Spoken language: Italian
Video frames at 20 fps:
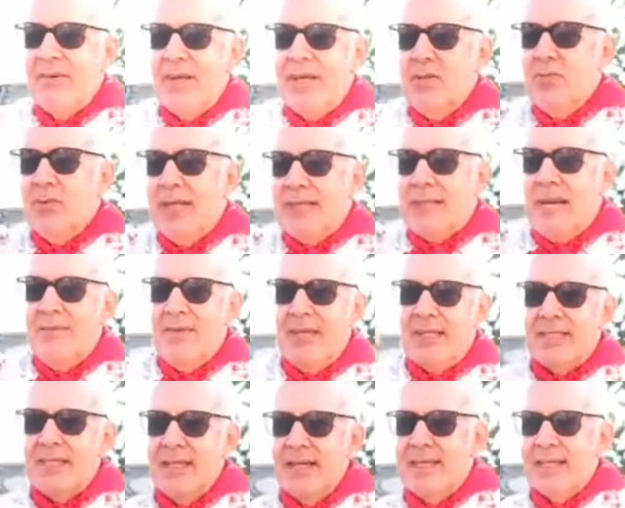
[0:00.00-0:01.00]
in una
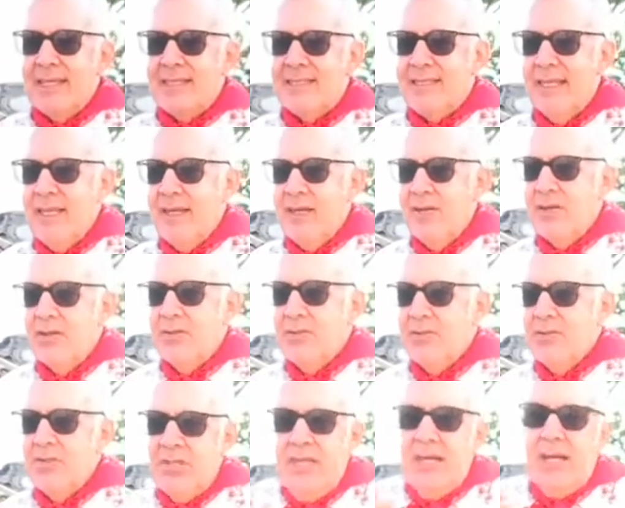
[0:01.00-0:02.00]
traversa del castello.
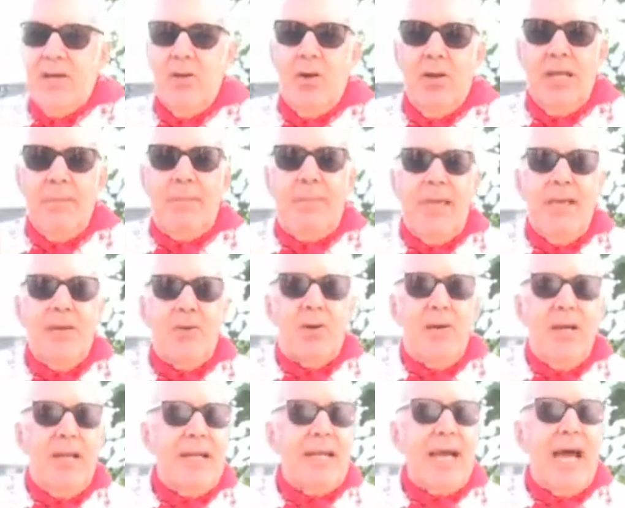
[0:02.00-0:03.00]
C'erano le pecore,
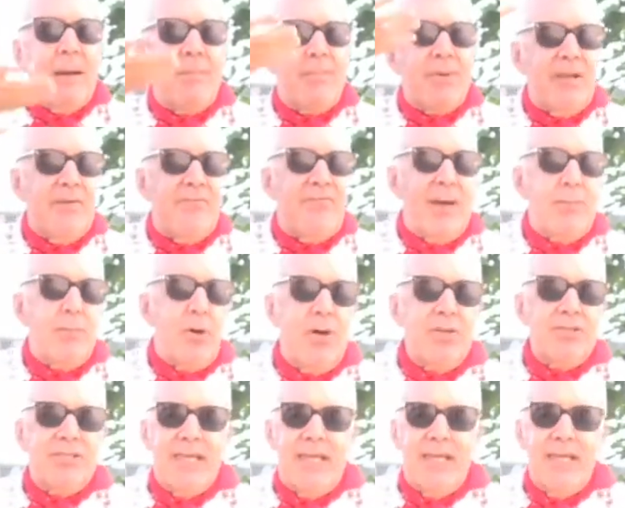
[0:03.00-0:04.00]
le capre,
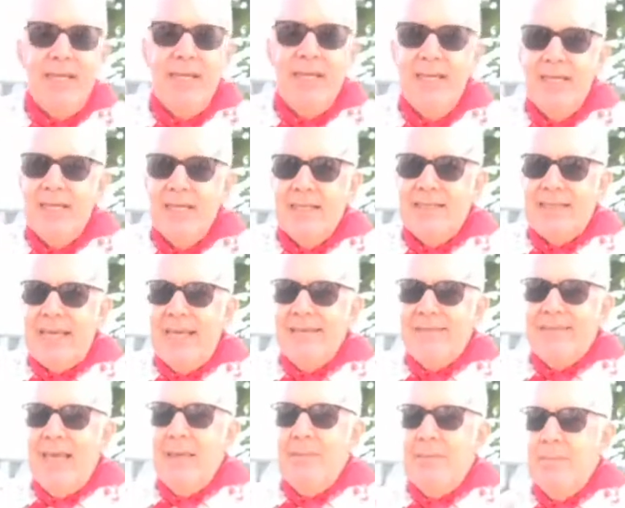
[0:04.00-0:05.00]
famose dai
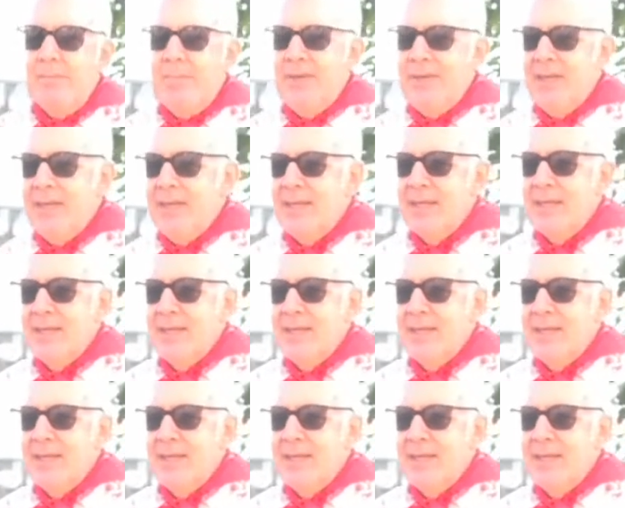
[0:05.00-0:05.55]
tempi